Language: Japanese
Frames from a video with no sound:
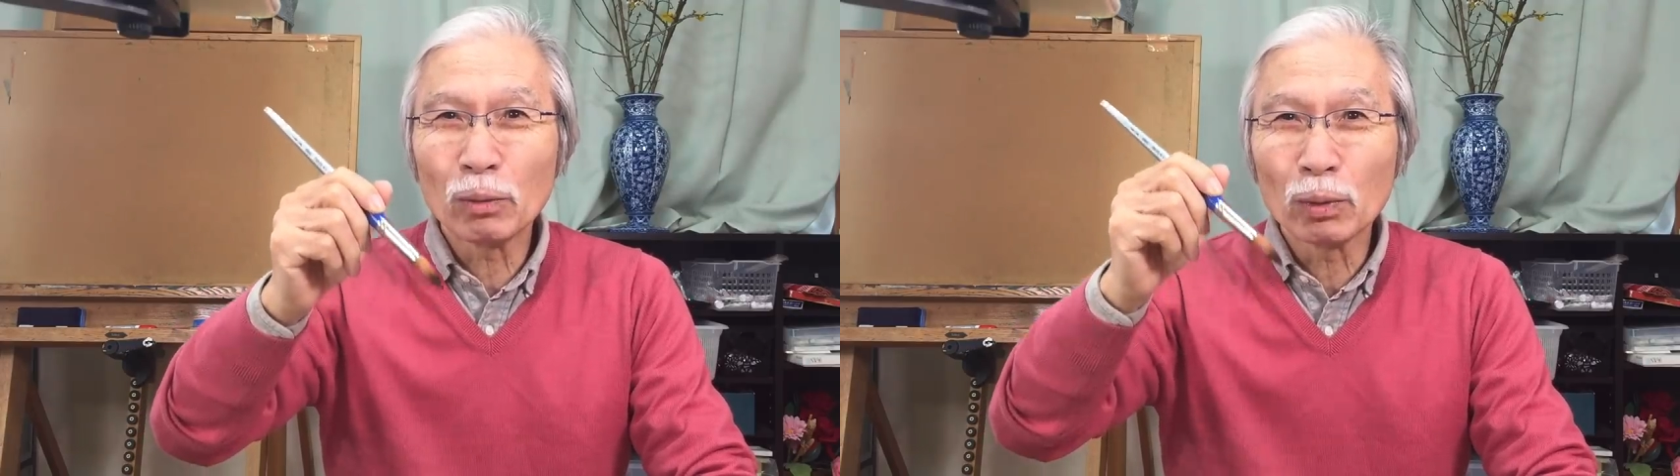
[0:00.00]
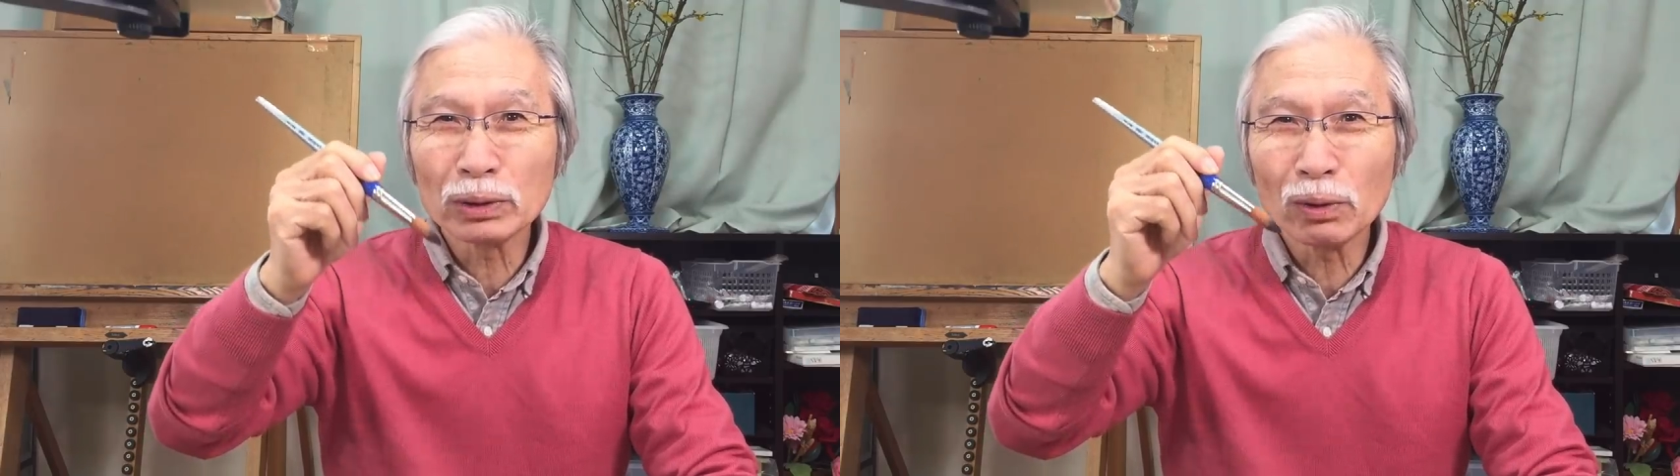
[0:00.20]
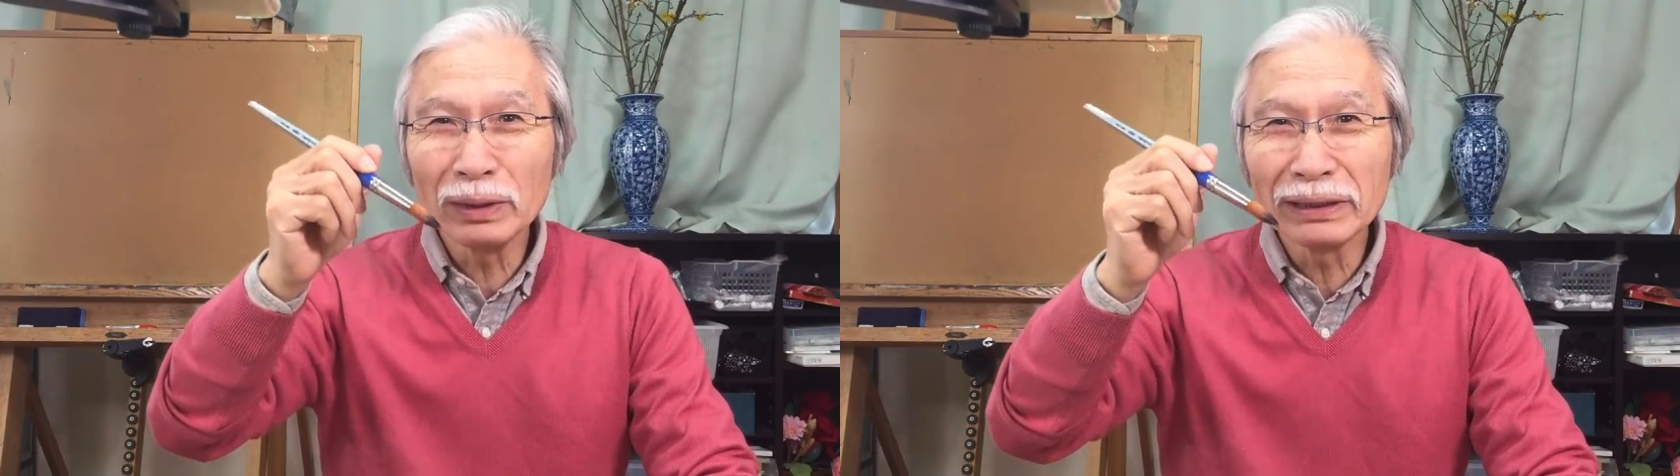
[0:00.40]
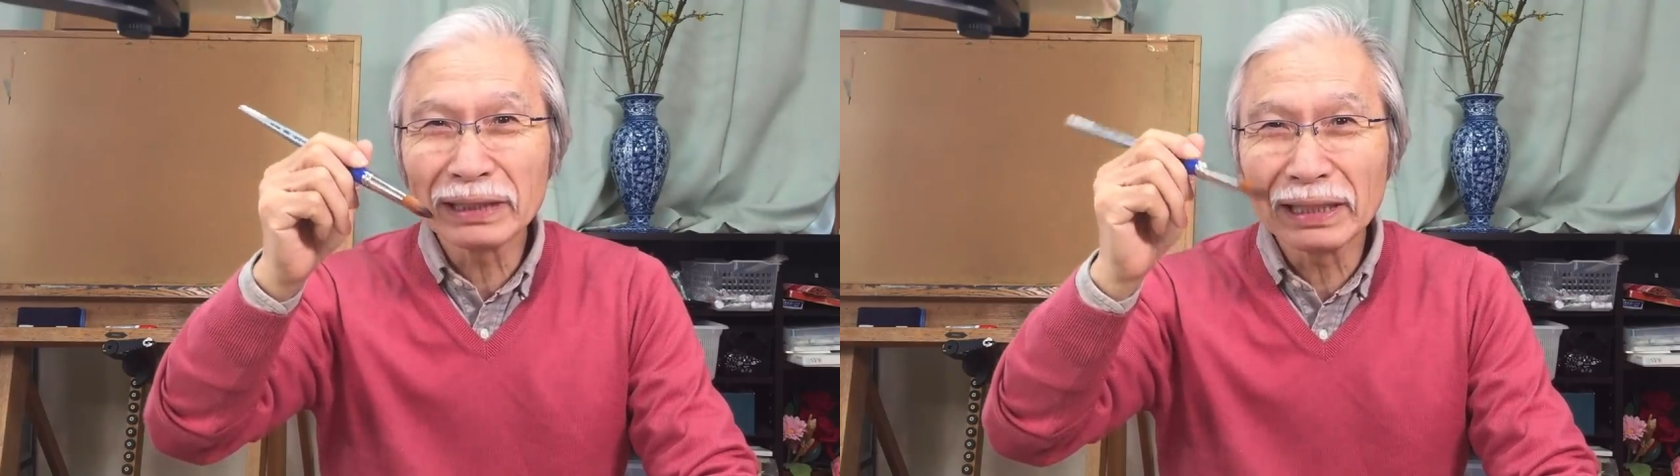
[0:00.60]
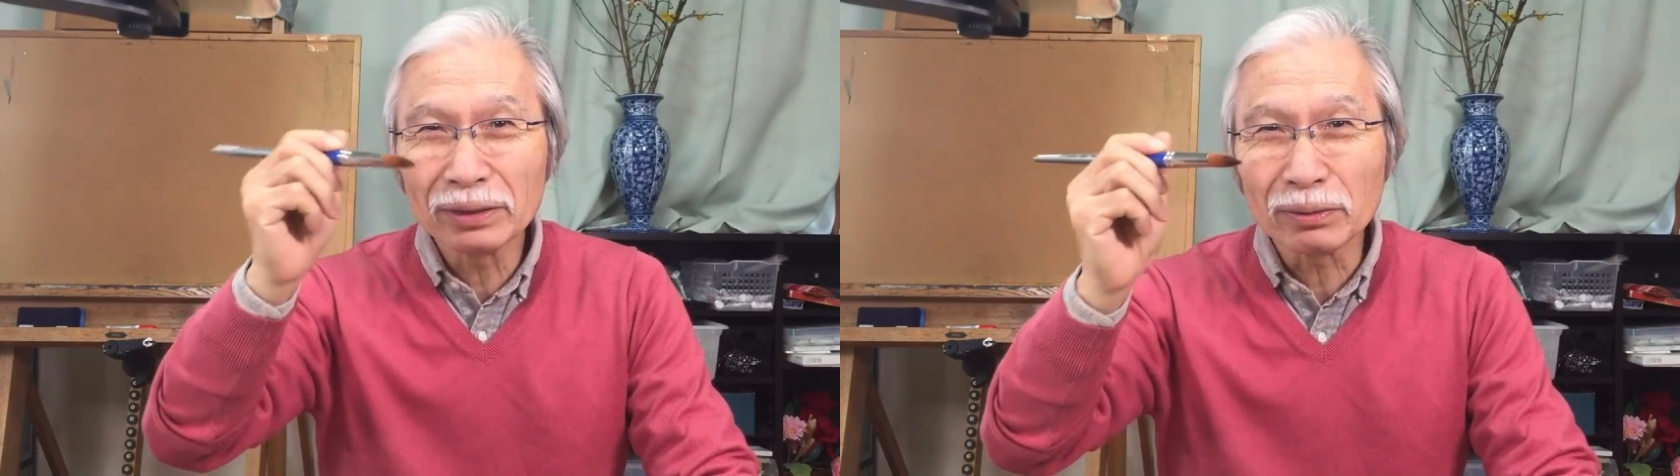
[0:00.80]
ん細い
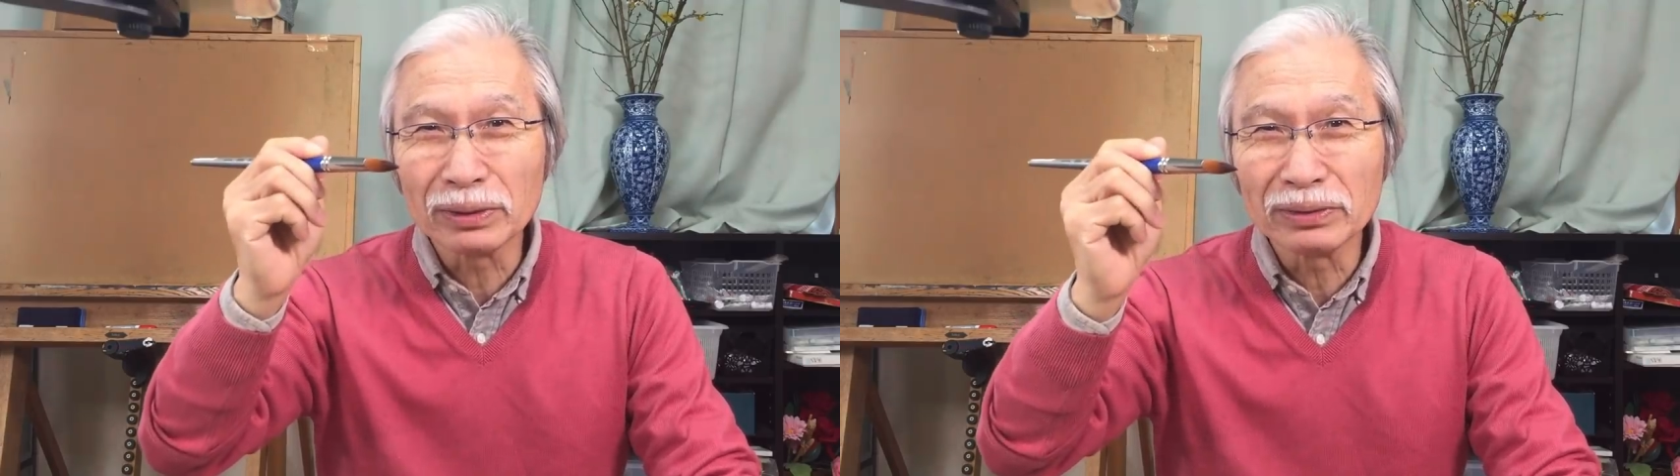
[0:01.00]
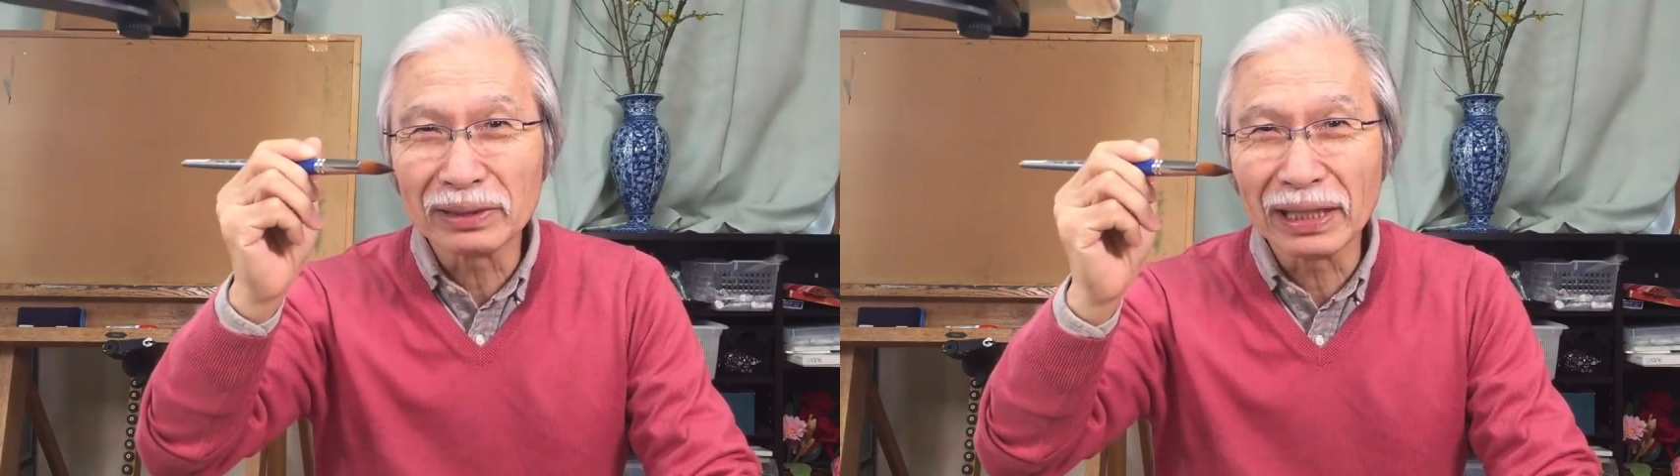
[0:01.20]
線というふ